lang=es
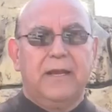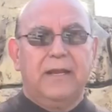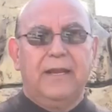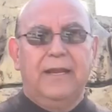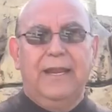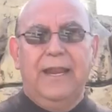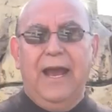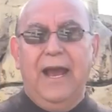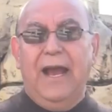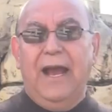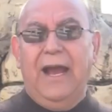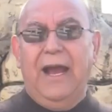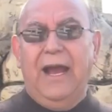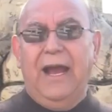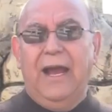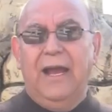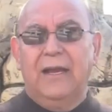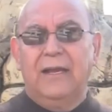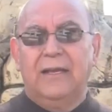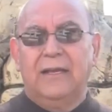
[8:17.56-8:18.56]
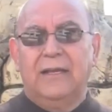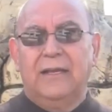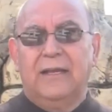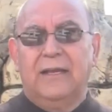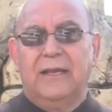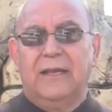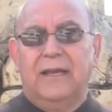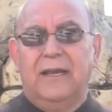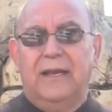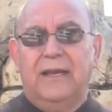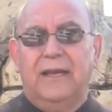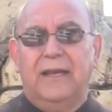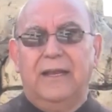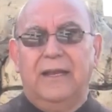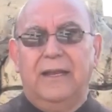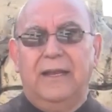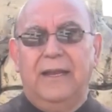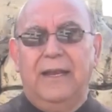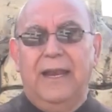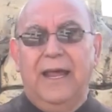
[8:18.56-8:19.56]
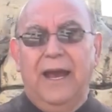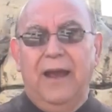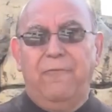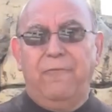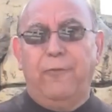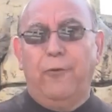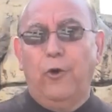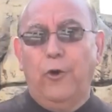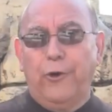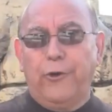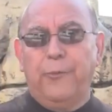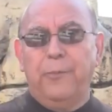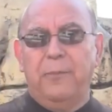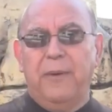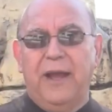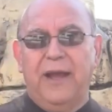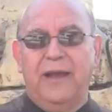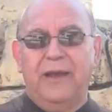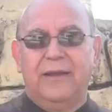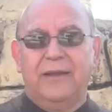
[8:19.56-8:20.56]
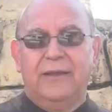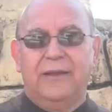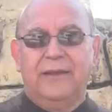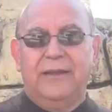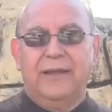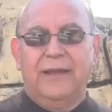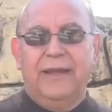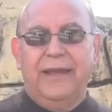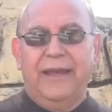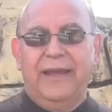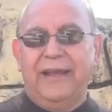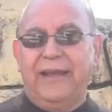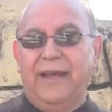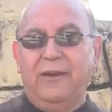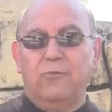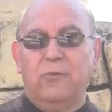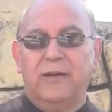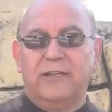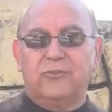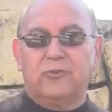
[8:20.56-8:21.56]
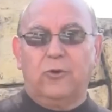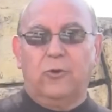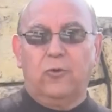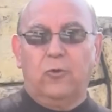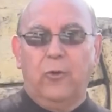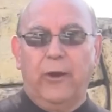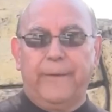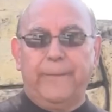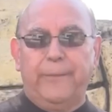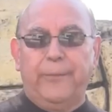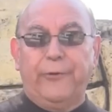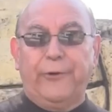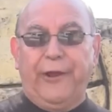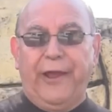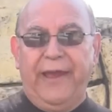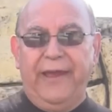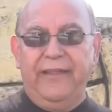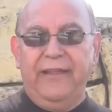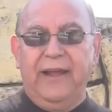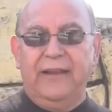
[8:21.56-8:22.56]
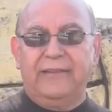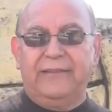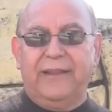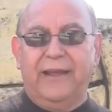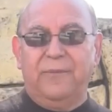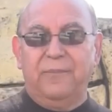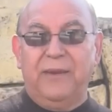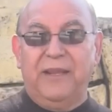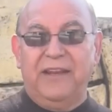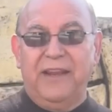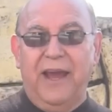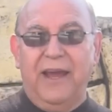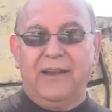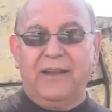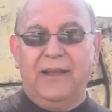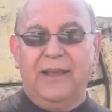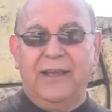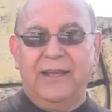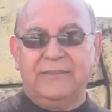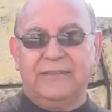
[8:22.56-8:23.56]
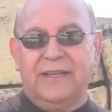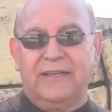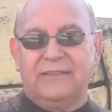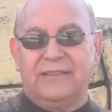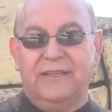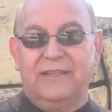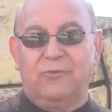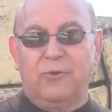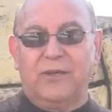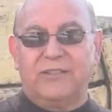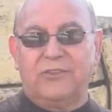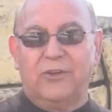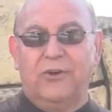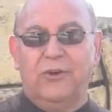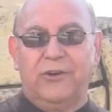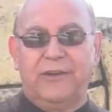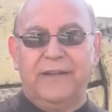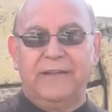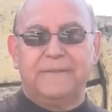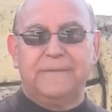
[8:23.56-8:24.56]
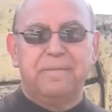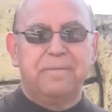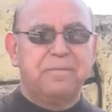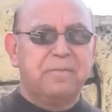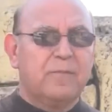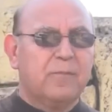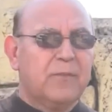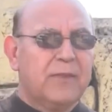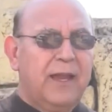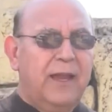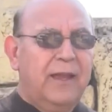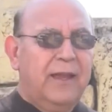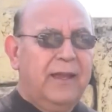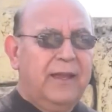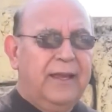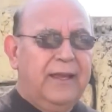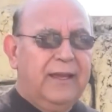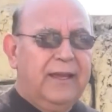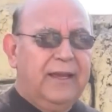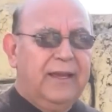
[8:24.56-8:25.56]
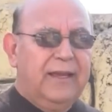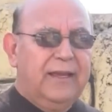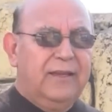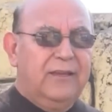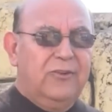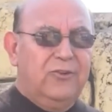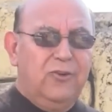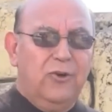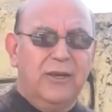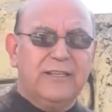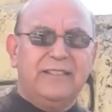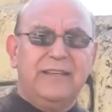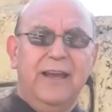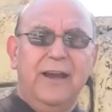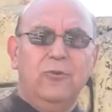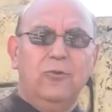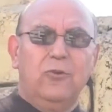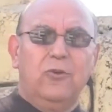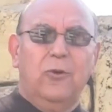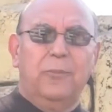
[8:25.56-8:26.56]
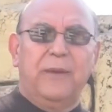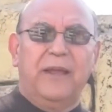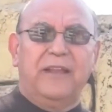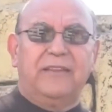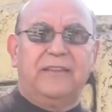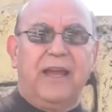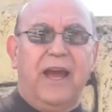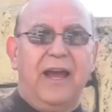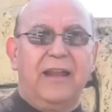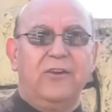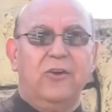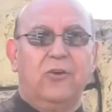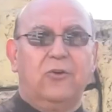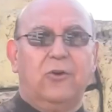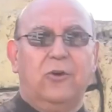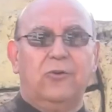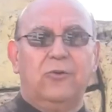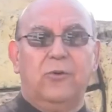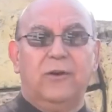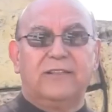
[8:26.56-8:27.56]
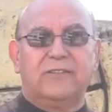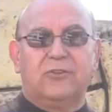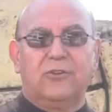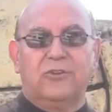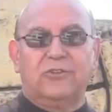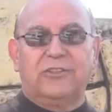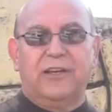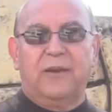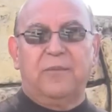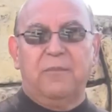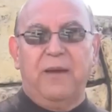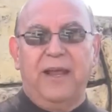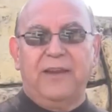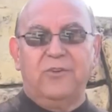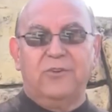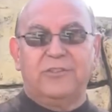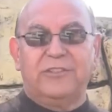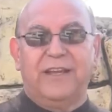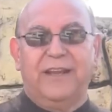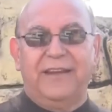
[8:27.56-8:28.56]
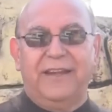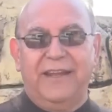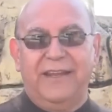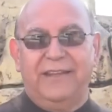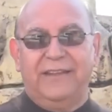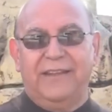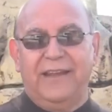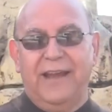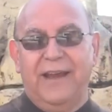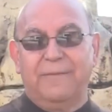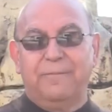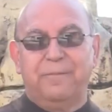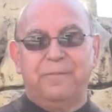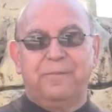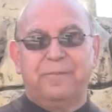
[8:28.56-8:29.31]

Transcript: la, la forma en que nuestro cuerpo queda al terminar estas situaciones. Y yo hacía un comentario con nuestros hermanos en India.